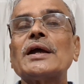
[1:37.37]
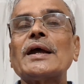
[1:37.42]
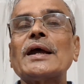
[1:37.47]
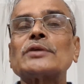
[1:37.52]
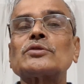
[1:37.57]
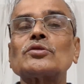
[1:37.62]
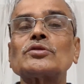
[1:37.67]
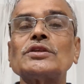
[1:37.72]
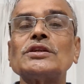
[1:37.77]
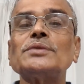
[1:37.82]

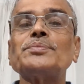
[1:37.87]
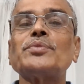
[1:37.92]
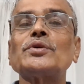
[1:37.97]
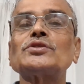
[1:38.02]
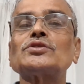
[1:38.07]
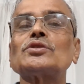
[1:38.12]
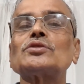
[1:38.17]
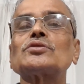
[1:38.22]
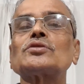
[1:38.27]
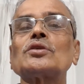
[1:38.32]
এতদিন
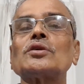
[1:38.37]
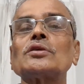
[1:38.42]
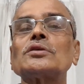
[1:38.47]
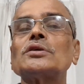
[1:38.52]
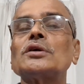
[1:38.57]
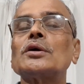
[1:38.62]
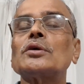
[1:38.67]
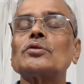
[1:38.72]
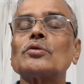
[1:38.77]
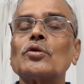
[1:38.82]
পর্যন্ত
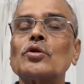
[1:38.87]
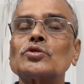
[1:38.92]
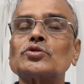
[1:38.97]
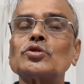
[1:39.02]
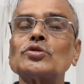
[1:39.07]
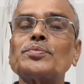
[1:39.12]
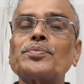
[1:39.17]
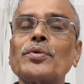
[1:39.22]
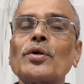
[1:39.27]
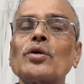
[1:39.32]

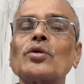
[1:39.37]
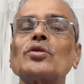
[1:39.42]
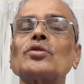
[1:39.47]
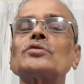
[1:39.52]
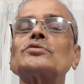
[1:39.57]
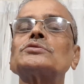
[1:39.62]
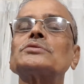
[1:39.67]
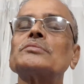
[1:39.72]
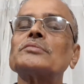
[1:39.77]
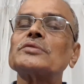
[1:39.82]
ওষুধ প্রয়োগ
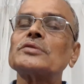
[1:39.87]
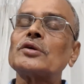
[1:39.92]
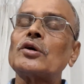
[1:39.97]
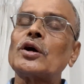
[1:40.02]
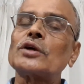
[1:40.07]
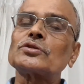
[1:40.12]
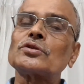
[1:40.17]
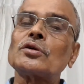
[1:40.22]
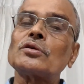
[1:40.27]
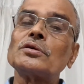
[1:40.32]

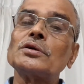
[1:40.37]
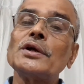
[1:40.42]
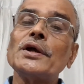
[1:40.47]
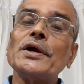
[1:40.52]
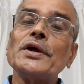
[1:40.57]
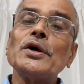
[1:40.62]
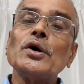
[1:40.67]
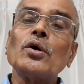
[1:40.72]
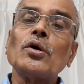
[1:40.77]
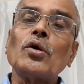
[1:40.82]
হতো
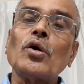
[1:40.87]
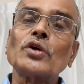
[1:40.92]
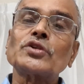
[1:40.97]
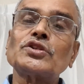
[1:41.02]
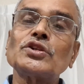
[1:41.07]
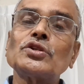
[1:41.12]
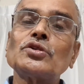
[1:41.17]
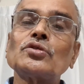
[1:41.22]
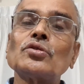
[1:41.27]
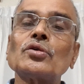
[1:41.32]

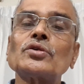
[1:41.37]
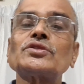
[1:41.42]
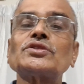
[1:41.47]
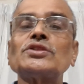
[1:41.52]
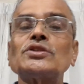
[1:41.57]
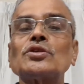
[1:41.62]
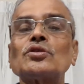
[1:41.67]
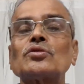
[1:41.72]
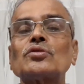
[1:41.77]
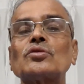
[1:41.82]
অচির রোগ
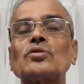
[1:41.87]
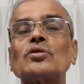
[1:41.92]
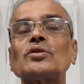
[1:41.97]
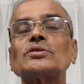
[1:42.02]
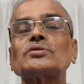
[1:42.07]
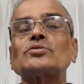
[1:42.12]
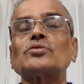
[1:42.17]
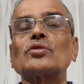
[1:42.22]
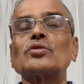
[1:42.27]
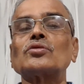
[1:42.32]
চিররোগ
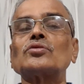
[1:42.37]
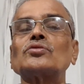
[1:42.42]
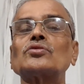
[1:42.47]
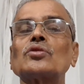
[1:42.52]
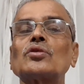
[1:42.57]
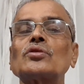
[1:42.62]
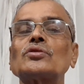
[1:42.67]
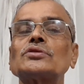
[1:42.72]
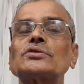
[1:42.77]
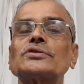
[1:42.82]
তরুণ
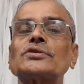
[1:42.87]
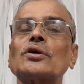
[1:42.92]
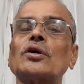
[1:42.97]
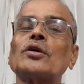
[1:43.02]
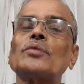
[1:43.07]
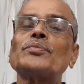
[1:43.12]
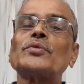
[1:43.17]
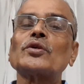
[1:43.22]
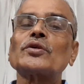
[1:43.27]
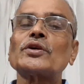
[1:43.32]
রোগ সব
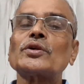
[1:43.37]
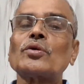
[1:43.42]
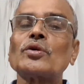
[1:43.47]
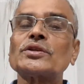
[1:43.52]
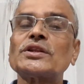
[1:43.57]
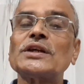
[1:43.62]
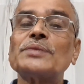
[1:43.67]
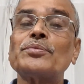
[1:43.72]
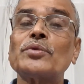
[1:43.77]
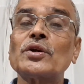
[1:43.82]
রোগের
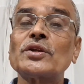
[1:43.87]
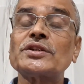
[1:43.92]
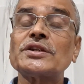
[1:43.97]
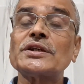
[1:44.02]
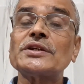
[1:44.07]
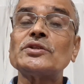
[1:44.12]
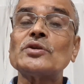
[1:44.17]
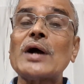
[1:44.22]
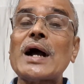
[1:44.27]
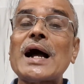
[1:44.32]
কথাই বলেছি
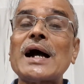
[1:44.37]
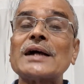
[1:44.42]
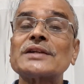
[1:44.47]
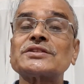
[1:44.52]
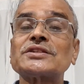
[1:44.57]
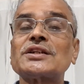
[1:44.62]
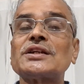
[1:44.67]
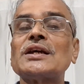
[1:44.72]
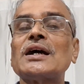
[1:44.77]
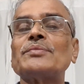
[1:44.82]
কিন্তু
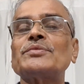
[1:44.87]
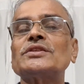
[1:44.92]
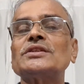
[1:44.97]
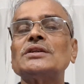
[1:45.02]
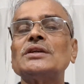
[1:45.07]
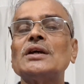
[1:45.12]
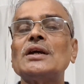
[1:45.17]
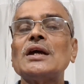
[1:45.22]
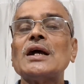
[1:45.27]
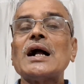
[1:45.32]
আজকে আমি
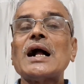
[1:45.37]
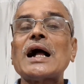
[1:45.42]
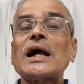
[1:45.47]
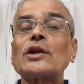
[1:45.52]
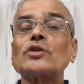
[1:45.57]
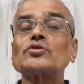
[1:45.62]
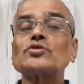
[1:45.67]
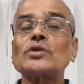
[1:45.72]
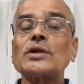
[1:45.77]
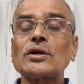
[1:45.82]

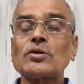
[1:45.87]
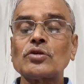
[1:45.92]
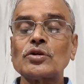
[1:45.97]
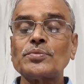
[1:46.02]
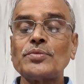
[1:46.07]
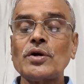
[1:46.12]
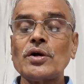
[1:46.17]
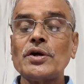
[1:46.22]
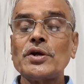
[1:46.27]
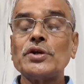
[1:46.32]
আলোচনা করব
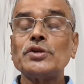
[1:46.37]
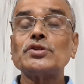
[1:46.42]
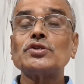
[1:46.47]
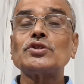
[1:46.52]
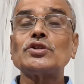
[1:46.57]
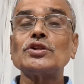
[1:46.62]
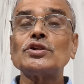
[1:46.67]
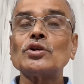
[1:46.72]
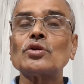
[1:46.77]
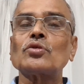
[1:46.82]

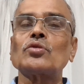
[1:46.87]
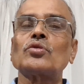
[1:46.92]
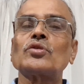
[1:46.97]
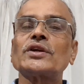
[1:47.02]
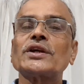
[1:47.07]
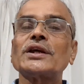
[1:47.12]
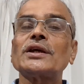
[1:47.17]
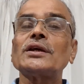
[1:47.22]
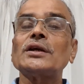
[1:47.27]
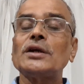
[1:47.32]

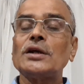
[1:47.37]
চিররোগে